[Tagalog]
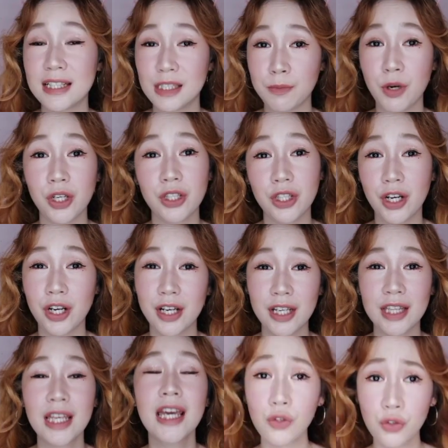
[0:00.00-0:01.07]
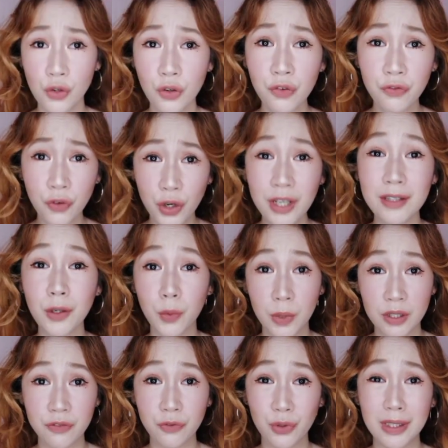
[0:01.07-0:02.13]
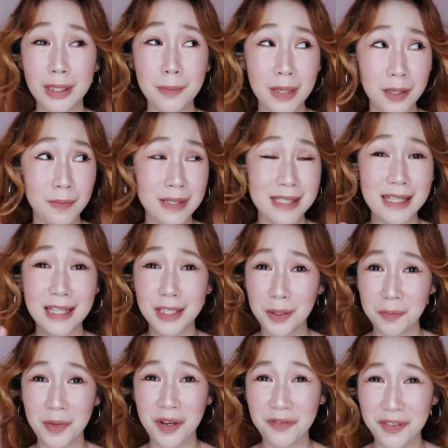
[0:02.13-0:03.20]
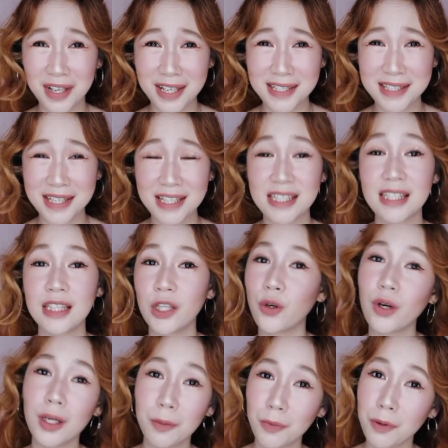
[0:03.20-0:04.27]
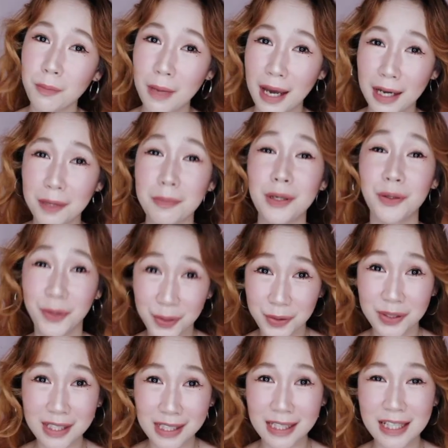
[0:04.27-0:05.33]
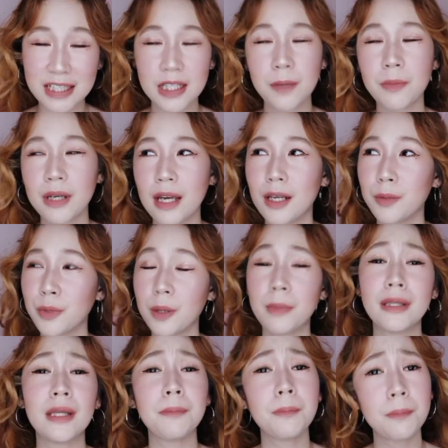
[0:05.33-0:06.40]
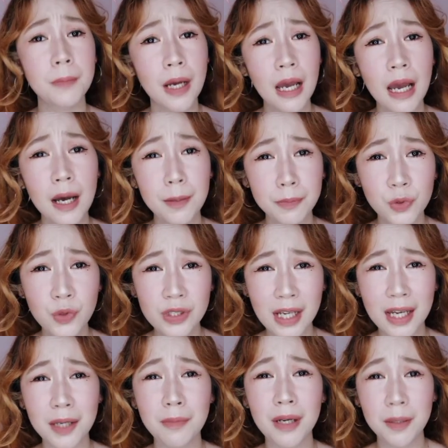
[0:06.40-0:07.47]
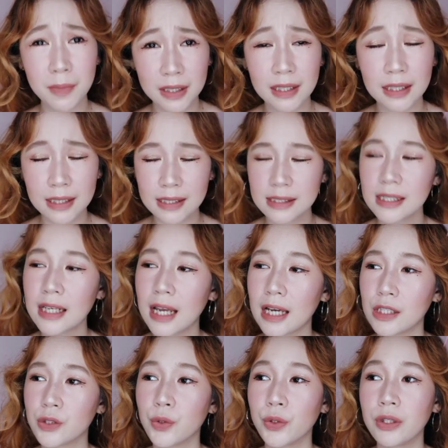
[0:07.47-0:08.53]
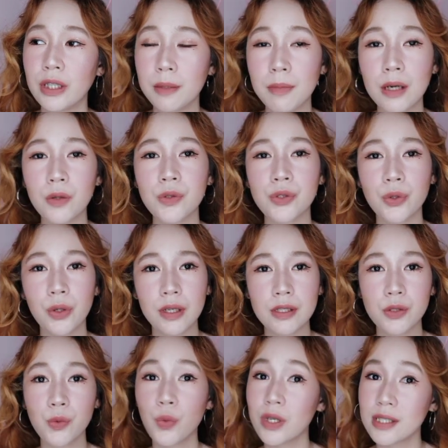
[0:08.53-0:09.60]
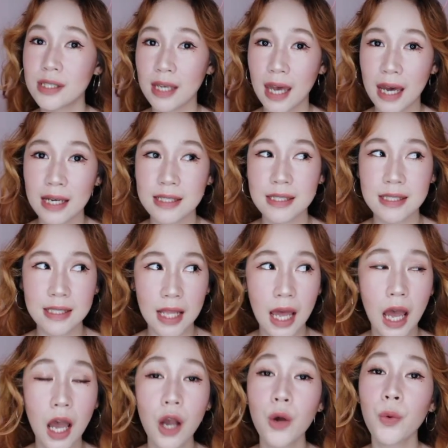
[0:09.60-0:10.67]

ng Smart Heart. For the wet food, iba-iba sila ng preferences. Hindi ko alam kung bakit, pero ganun talaga. Siyempre, alam mo naman ng pusa, iba-iba talaga sila. So, yung iba gusto is whiskas na